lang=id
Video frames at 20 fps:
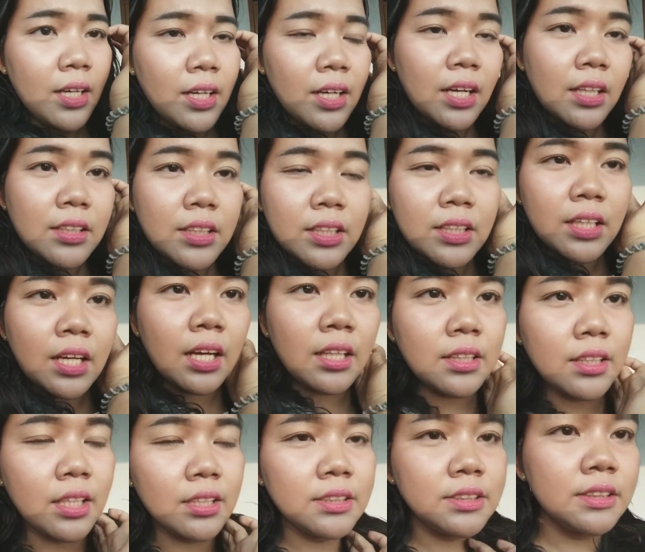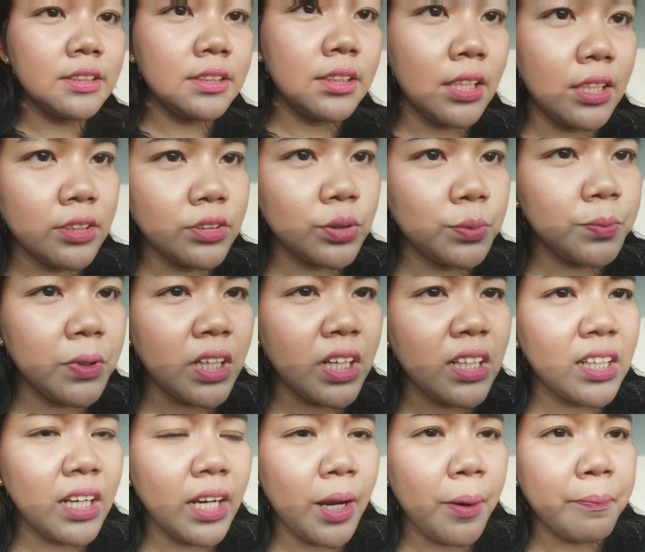gak terlihat cushionnya cuma
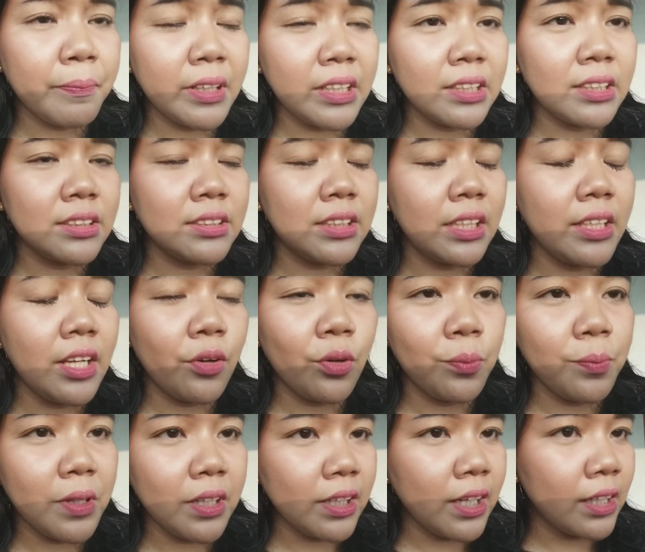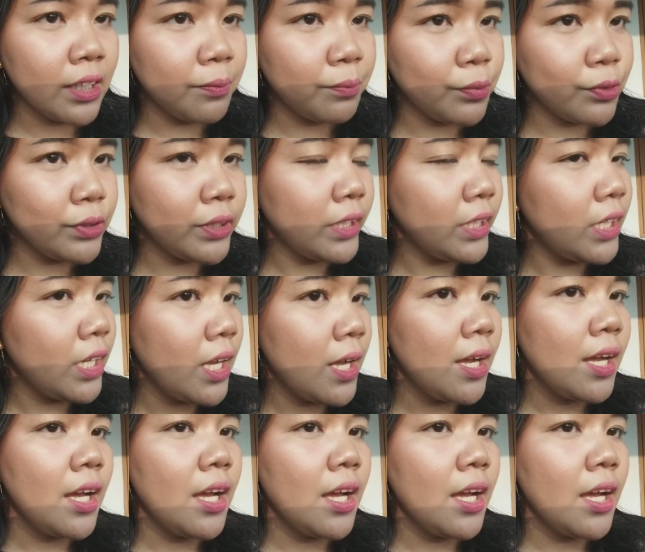karena emang tadi aku bilang gak dempul jadi